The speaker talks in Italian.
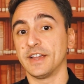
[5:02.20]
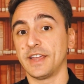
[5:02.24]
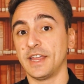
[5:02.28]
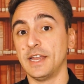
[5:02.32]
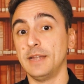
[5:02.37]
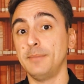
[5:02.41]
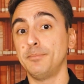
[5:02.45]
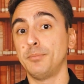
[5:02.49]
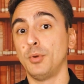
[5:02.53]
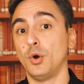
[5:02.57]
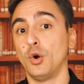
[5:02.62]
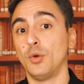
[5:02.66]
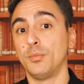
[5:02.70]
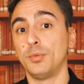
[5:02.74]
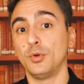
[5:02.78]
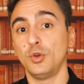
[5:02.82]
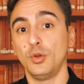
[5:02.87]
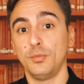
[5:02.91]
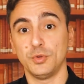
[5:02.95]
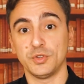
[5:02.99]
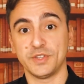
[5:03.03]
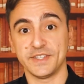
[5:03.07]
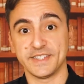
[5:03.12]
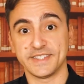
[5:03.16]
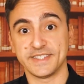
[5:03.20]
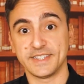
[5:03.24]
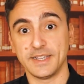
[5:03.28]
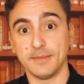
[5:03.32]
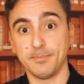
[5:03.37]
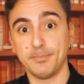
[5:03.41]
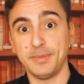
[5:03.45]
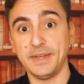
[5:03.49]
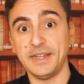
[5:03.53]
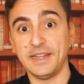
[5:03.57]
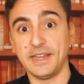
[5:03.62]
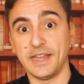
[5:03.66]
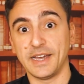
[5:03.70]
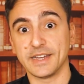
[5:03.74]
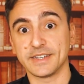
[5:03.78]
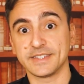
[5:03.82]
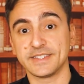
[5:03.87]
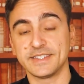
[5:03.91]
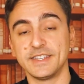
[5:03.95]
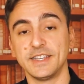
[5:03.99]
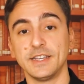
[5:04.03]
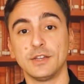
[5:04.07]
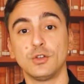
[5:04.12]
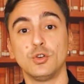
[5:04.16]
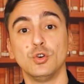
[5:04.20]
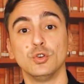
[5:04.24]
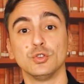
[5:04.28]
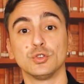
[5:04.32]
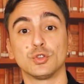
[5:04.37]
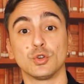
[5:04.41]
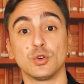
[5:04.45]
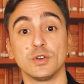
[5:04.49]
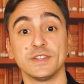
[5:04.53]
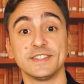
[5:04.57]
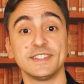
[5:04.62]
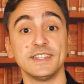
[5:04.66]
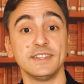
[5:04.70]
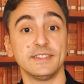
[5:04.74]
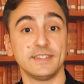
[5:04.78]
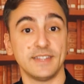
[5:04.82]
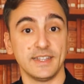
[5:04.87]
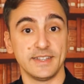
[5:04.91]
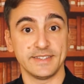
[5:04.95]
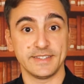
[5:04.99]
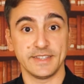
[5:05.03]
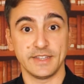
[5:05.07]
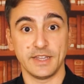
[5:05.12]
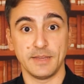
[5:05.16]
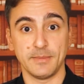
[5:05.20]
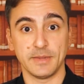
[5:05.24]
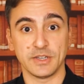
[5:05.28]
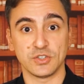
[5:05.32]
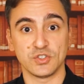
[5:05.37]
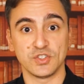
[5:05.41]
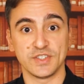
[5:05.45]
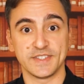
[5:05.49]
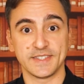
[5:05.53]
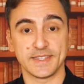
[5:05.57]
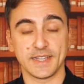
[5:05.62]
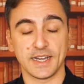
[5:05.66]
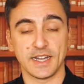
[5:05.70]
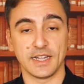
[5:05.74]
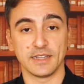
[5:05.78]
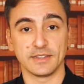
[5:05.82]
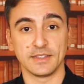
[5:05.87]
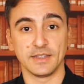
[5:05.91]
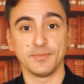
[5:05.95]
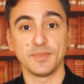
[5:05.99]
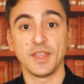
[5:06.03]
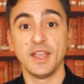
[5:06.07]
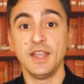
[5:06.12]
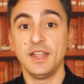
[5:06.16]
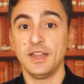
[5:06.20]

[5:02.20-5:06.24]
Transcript: che il popolo potesse appellarsi contro le sentenze dei magistrati,